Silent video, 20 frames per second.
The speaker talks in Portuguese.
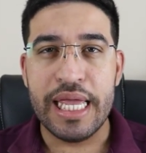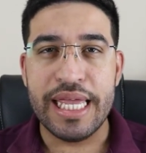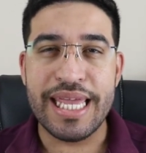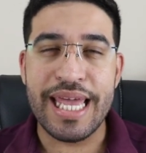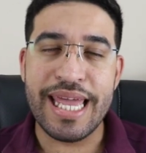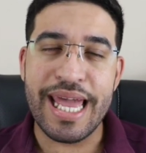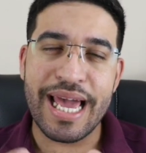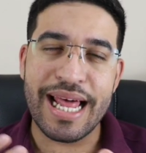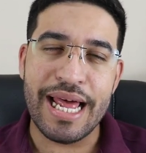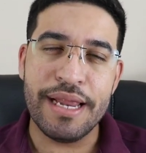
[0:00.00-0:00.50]

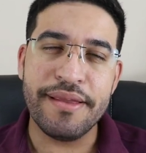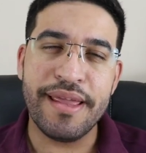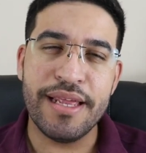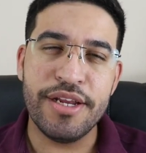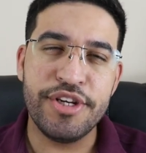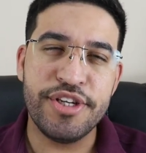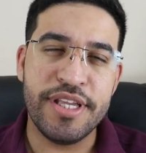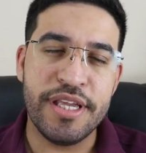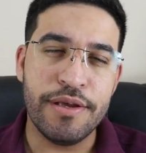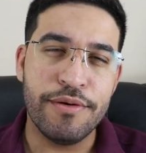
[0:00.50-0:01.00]
E aí é claro que
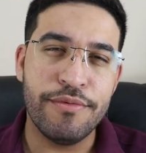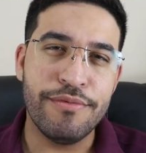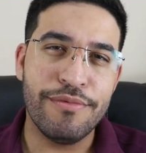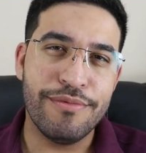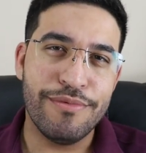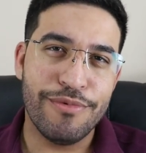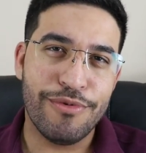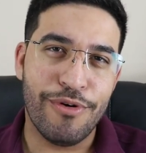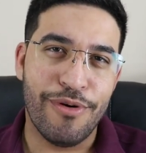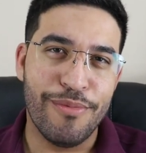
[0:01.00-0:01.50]
eles tinham
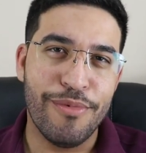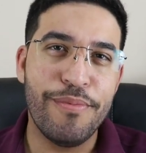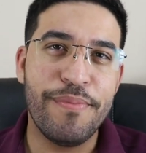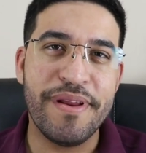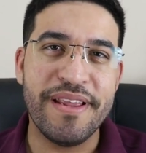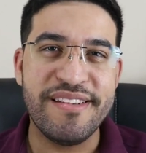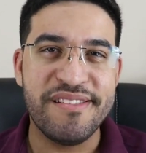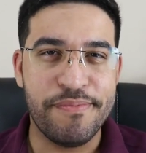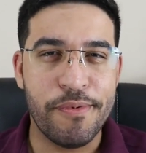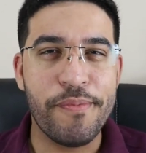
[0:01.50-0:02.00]
como
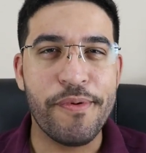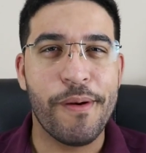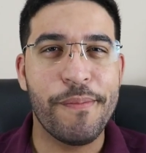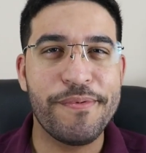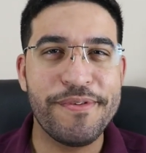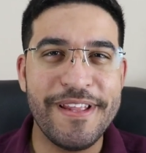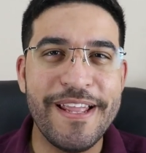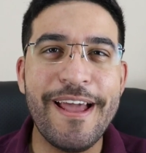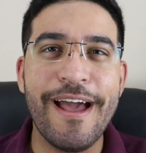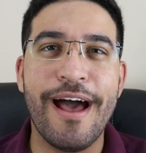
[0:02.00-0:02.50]
príncipe o
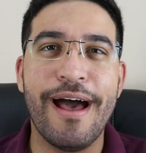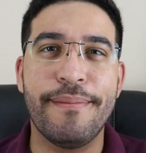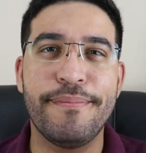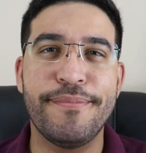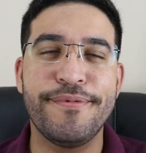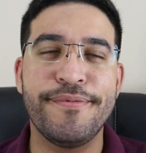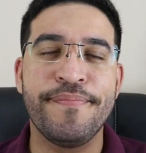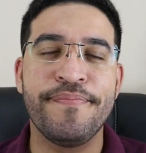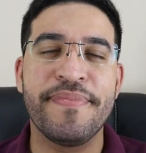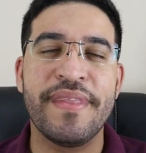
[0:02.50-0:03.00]
próprio
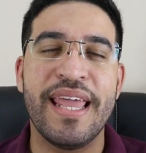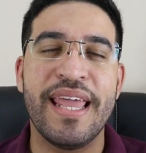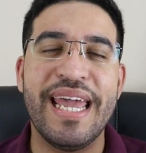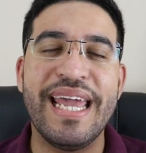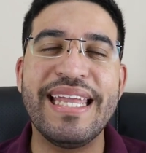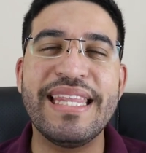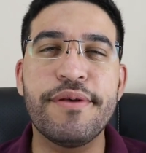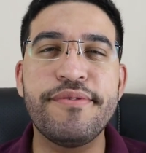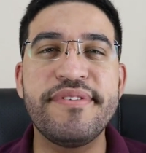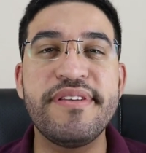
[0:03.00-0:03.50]
diabo.
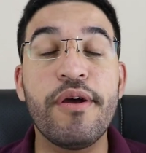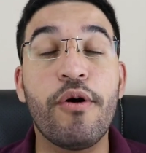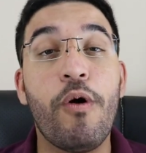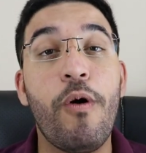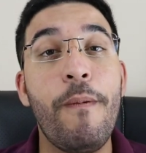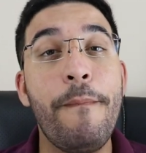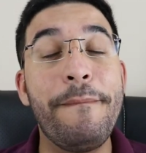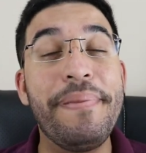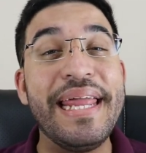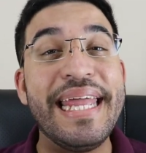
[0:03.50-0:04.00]
Então se
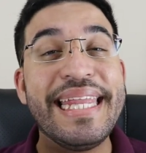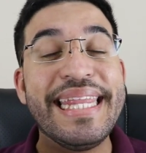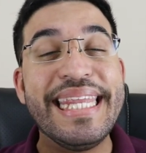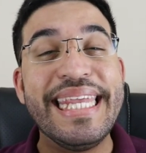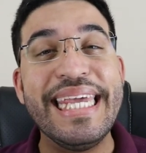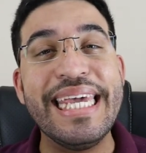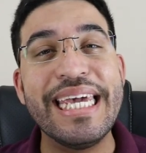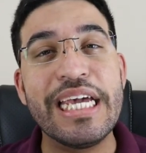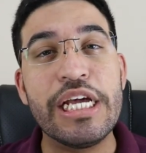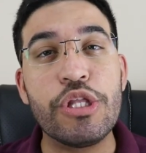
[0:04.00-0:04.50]

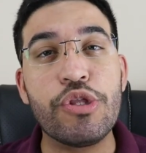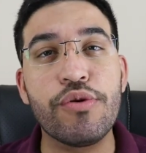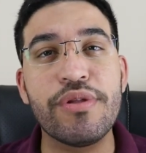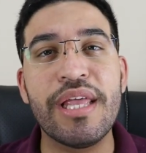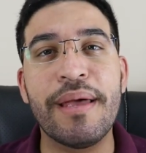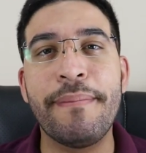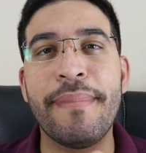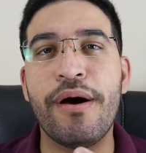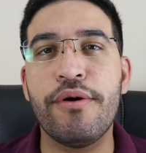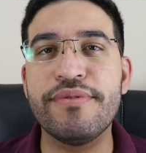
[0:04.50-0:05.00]
compreendia que
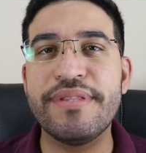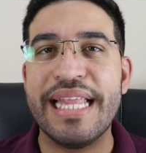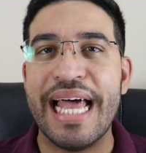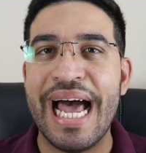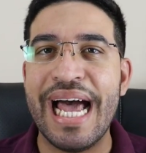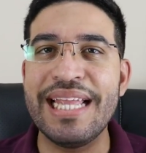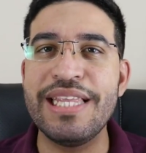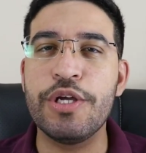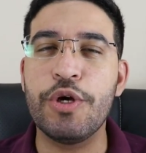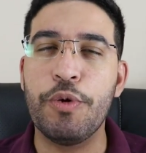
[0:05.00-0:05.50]
toda a
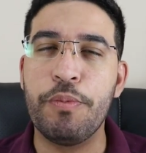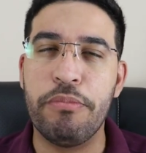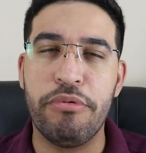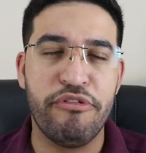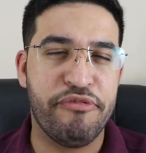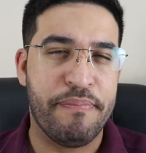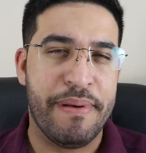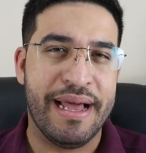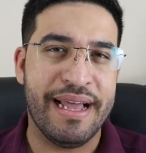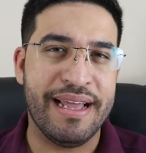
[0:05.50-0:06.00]
maldade que o
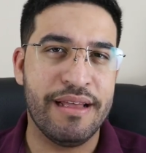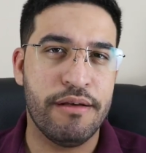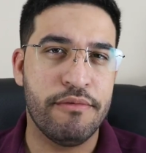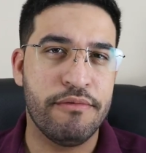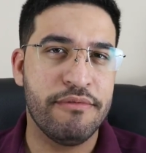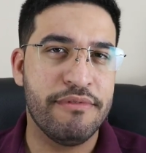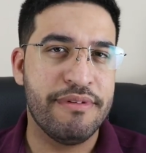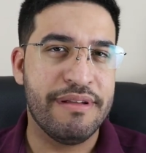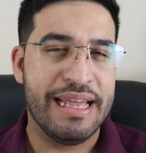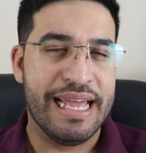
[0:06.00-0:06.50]
povo
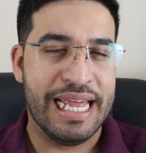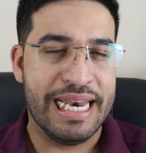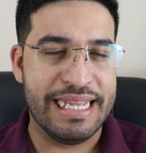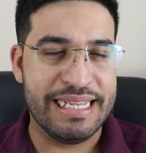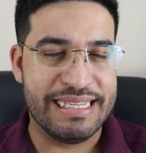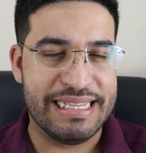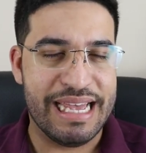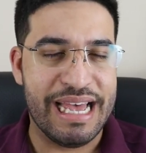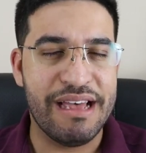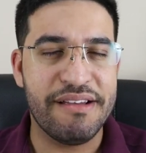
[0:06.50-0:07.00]
pagão
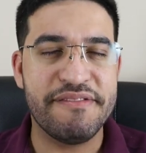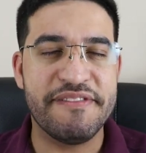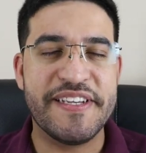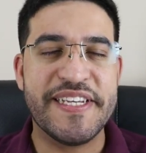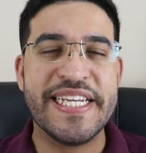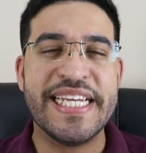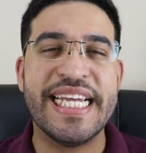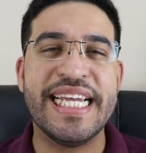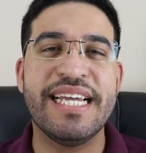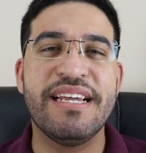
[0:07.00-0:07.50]

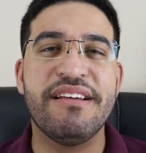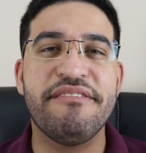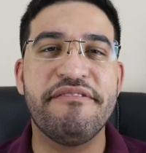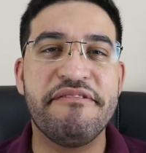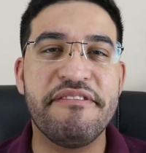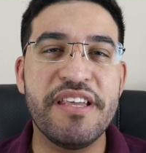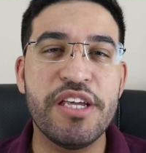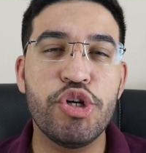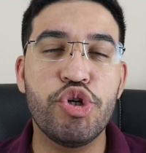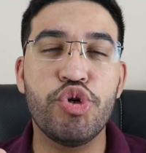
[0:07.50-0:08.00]
realizava
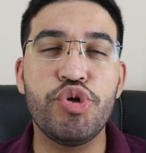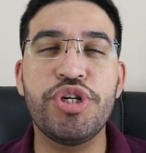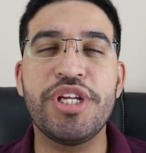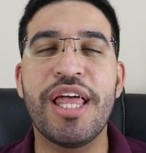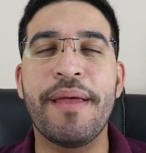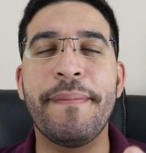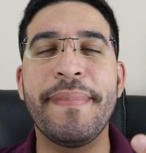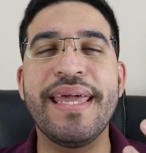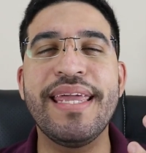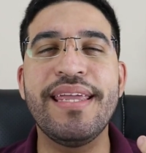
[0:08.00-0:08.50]
vinha
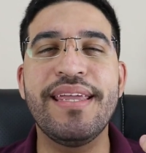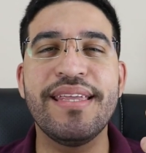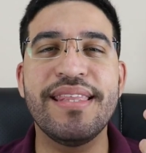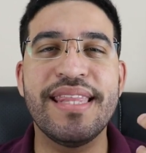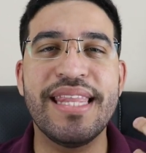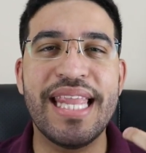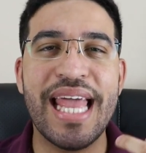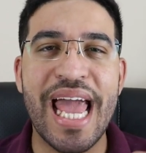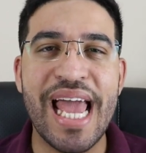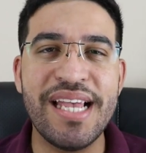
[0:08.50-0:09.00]
justamente
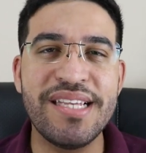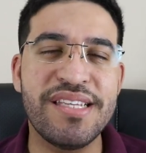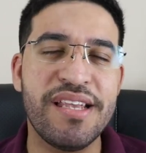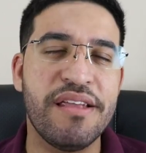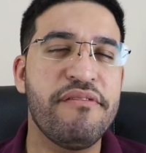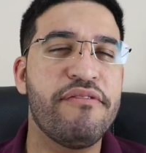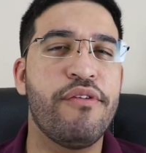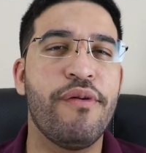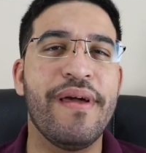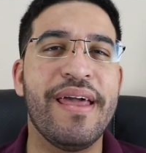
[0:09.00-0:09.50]
dessa
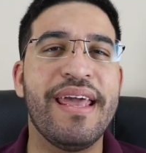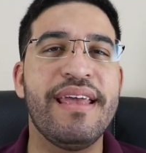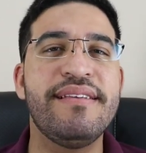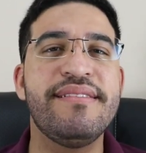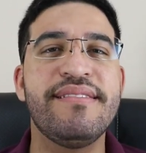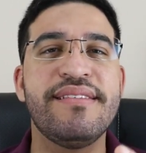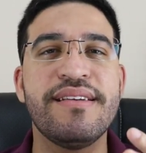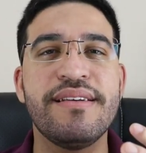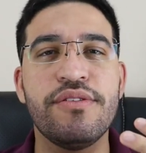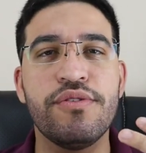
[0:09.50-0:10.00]

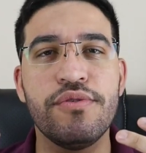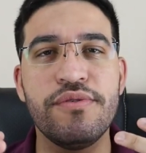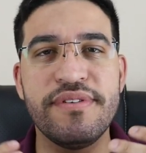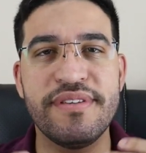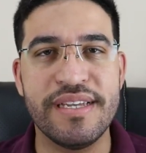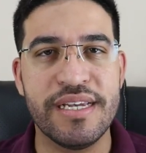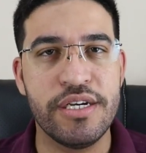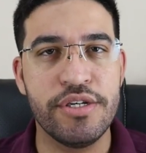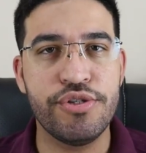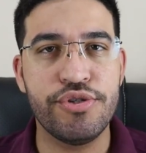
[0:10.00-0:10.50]
influência
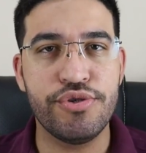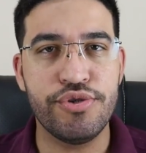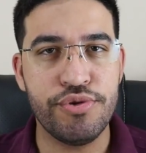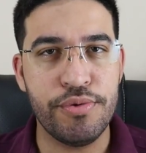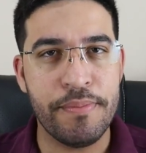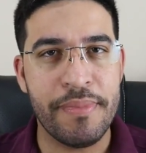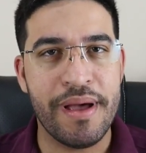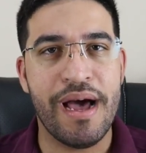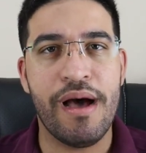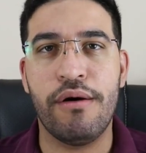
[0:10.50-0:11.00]
dos anjos
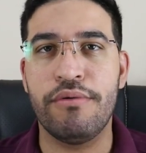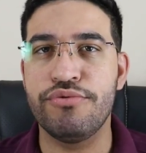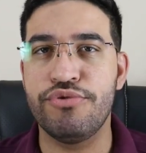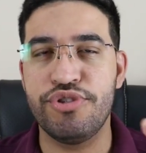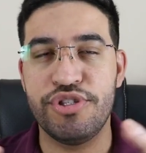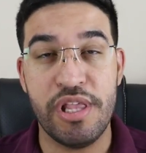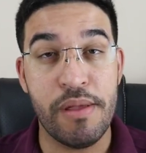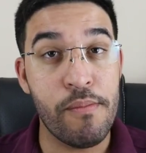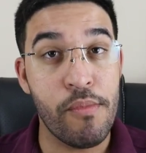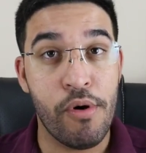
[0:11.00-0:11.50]
do mal,
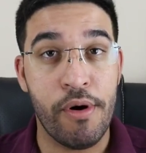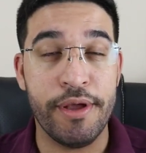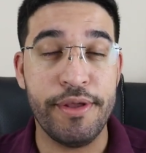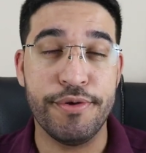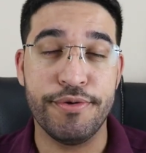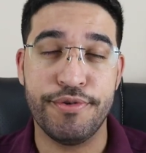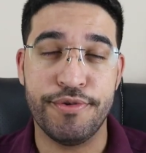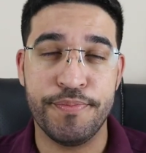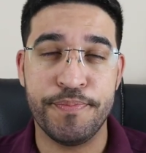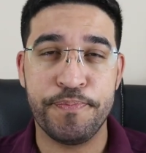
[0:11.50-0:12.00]
dos
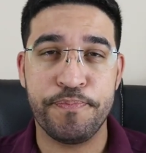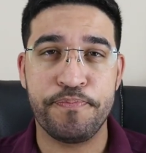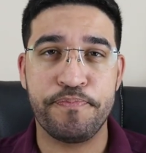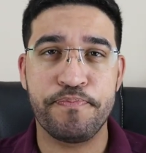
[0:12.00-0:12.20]
demônios.